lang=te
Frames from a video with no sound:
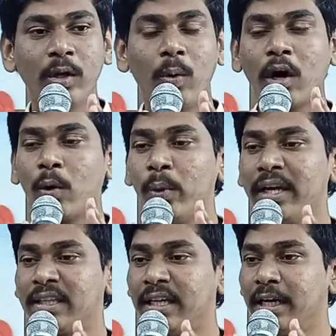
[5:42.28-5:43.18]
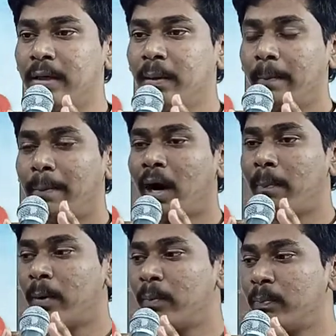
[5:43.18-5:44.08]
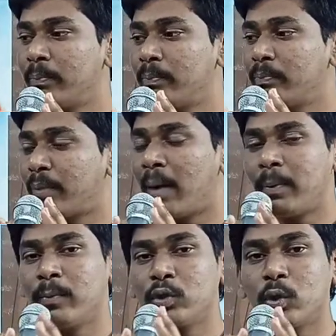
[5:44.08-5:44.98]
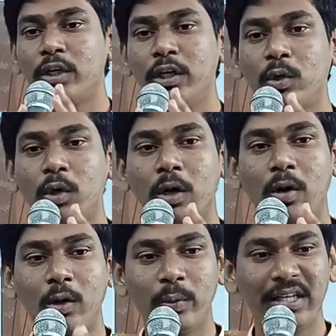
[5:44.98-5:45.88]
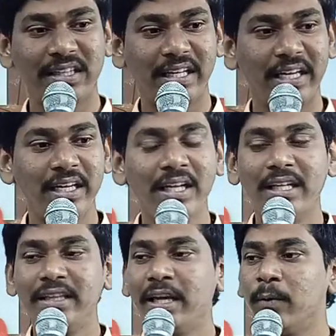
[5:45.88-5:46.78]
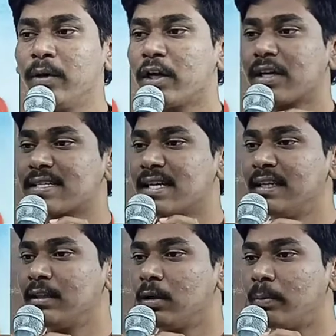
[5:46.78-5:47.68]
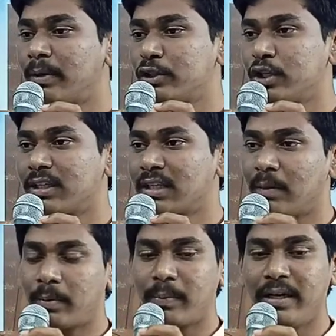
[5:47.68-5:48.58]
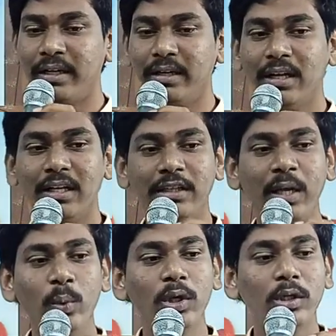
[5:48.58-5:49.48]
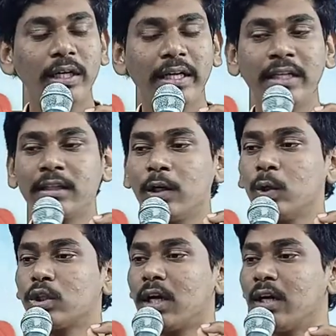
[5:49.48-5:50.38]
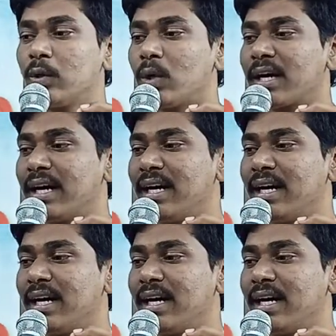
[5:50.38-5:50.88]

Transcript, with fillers: ఒక వ్యక్తి పాపం పాపముతో నిండుకున్న ఒక వ్యక్తి దేవుని యొక్క సన్నిధిలో పశ్చాత్తాపడి దేవునికి తన్ను తాను ఒక